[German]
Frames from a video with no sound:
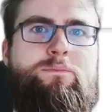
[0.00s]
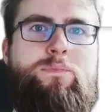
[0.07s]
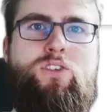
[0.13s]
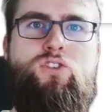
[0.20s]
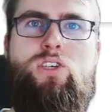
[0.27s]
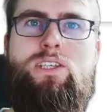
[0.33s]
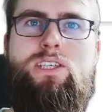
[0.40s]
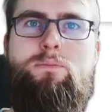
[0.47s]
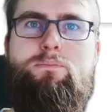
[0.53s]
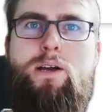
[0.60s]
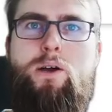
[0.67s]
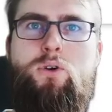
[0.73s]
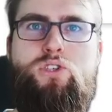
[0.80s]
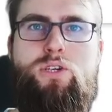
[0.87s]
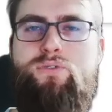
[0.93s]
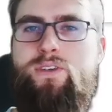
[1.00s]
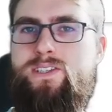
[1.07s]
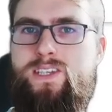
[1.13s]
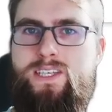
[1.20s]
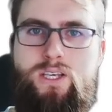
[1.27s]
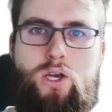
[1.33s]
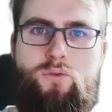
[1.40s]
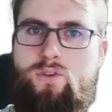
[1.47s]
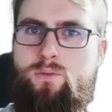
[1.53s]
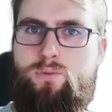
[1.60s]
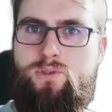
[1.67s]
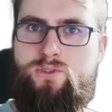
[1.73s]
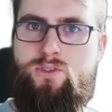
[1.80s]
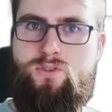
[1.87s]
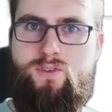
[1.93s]
steht hier PowerShell-Fenster hier öffnen,
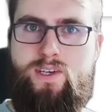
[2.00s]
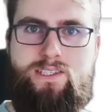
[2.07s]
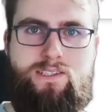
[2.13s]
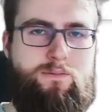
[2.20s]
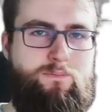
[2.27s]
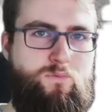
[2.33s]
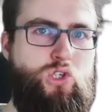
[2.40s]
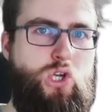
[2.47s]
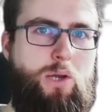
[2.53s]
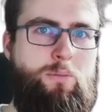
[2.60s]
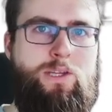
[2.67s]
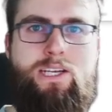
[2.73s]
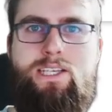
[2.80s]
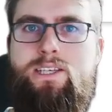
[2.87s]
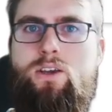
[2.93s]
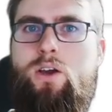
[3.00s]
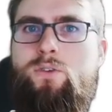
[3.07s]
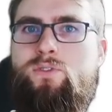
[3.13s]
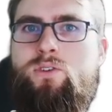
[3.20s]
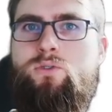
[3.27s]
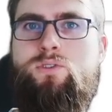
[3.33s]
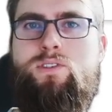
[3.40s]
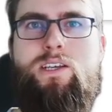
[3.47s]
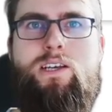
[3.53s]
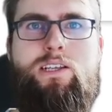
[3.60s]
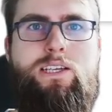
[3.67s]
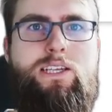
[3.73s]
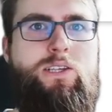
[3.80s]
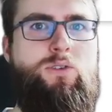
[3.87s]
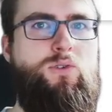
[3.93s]
beziehungsweise Terminal hier öffnen unter
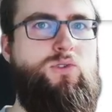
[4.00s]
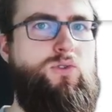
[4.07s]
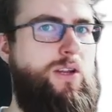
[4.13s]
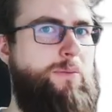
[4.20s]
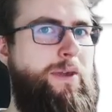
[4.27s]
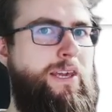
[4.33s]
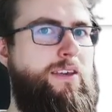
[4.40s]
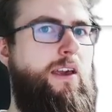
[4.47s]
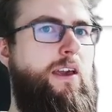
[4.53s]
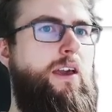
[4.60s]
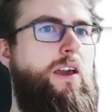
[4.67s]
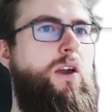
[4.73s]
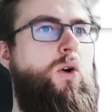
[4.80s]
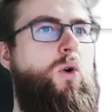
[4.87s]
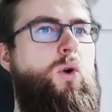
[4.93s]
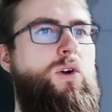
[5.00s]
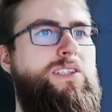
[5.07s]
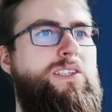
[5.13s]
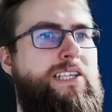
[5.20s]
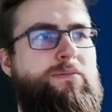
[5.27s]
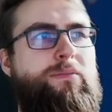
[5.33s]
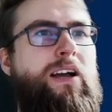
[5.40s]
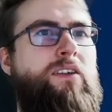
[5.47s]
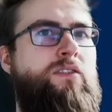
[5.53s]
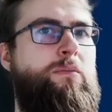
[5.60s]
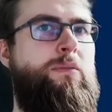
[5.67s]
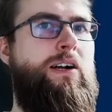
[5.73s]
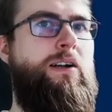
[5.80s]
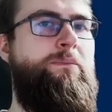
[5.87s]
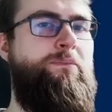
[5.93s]
Linux oder Mac. Und das machen wir
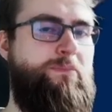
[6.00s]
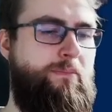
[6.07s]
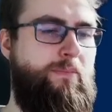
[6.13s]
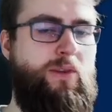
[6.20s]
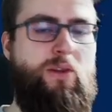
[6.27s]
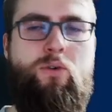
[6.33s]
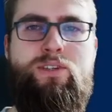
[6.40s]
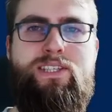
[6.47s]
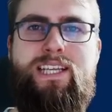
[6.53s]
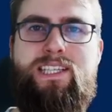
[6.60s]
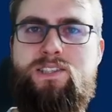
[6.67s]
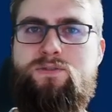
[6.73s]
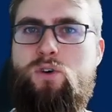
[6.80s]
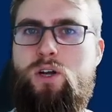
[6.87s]
mal. Und jetzt wollen